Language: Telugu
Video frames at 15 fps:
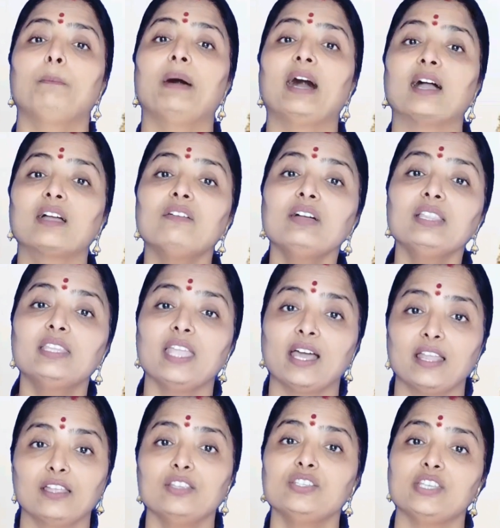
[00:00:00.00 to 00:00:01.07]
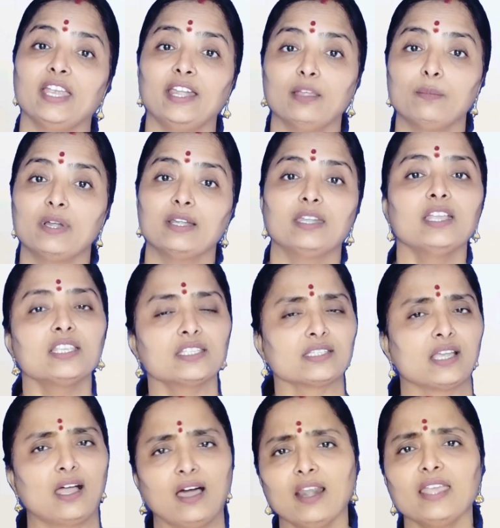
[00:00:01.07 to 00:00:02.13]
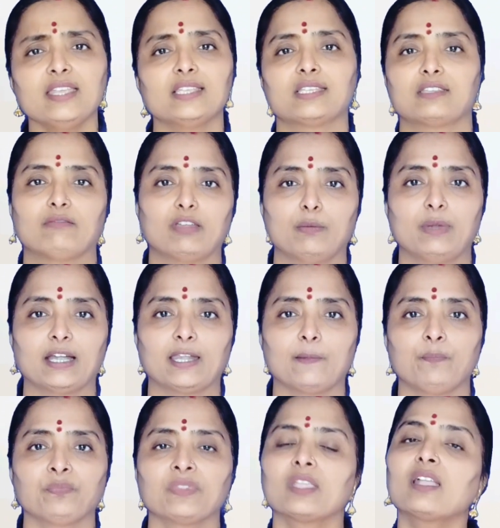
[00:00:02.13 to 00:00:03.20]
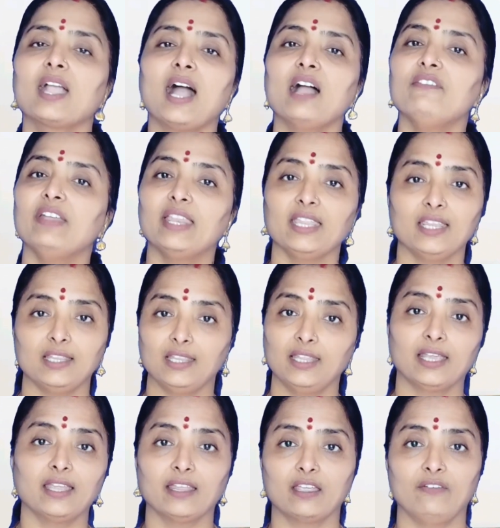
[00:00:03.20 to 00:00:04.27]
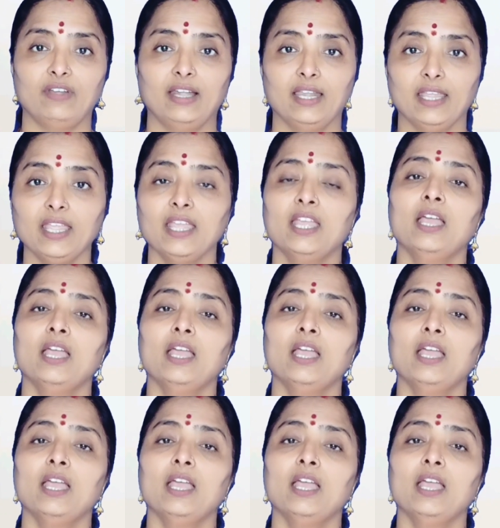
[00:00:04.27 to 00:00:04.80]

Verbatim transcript: భగవద్ధ్యానం చేయడం అంటే చాలా ఇష్టం అనమాట కావేరీ నది దగ్గరికి వెళ్ళి